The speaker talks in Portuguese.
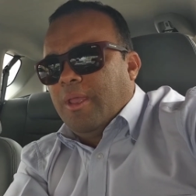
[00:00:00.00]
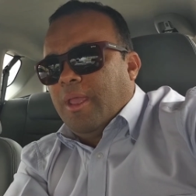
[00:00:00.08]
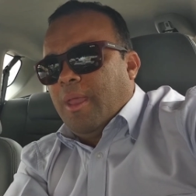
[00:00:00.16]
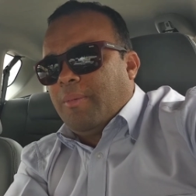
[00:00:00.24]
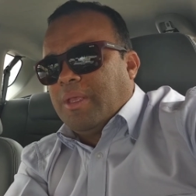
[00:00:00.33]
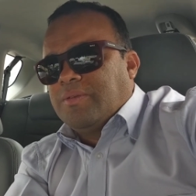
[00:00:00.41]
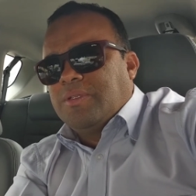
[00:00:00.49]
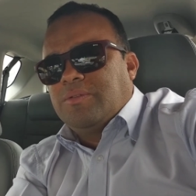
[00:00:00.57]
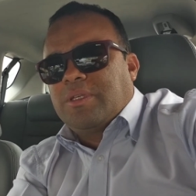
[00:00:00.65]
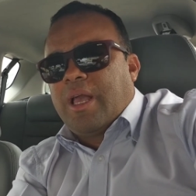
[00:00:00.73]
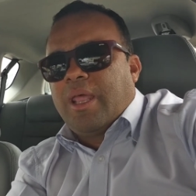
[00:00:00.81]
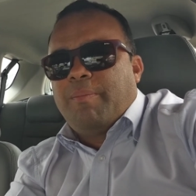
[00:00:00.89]
É porque às
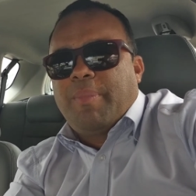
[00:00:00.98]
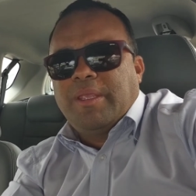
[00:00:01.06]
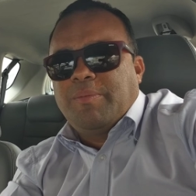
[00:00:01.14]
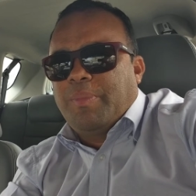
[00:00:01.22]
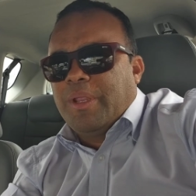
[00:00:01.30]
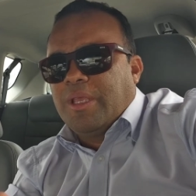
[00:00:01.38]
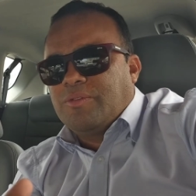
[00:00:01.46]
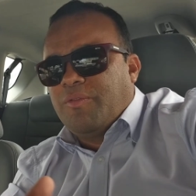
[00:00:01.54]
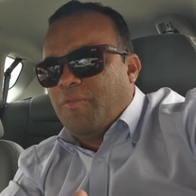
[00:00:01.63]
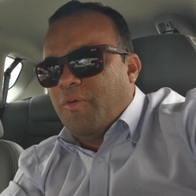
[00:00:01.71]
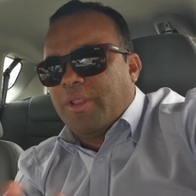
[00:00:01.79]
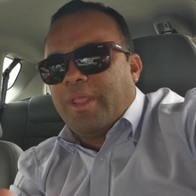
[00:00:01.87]
vezes os caras pedem preço
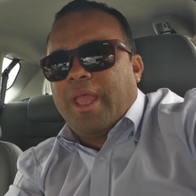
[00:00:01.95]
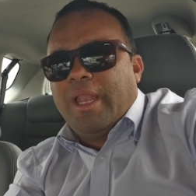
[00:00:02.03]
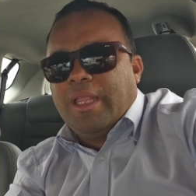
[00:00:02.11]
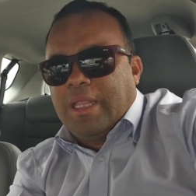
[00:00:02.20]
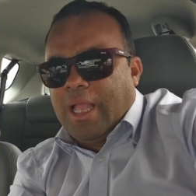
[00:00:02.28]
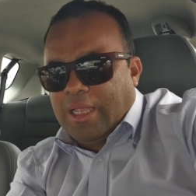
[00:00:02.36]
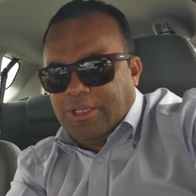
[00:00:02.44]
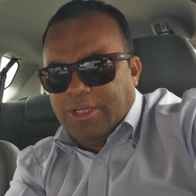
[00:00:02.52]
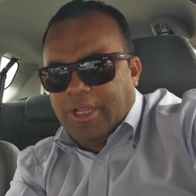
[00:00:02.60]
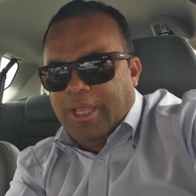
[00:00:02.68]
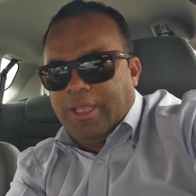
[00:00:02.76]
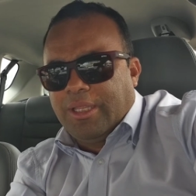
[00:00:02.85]
fora da
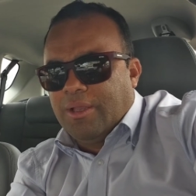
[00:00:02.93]
realidade, né?